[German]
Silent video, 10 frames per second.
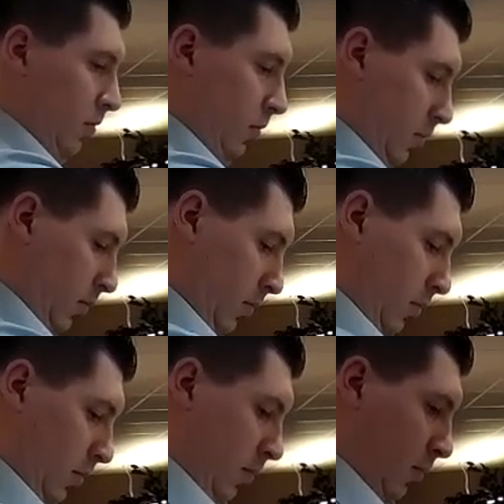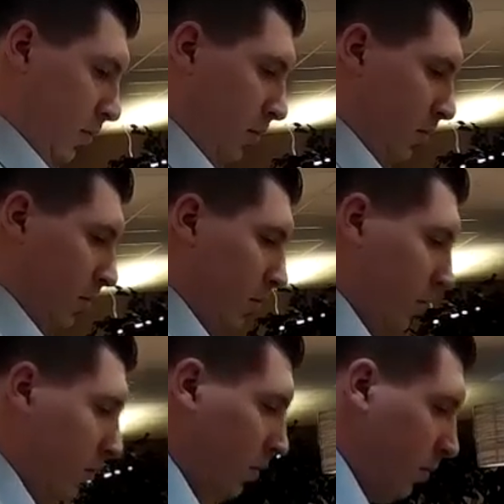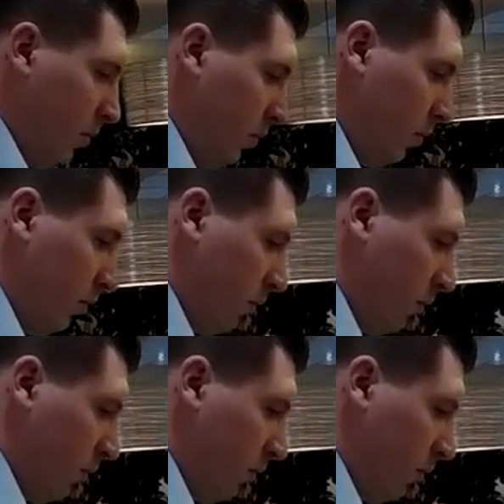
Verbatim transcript: ganz wichtig. Das sollte ein guter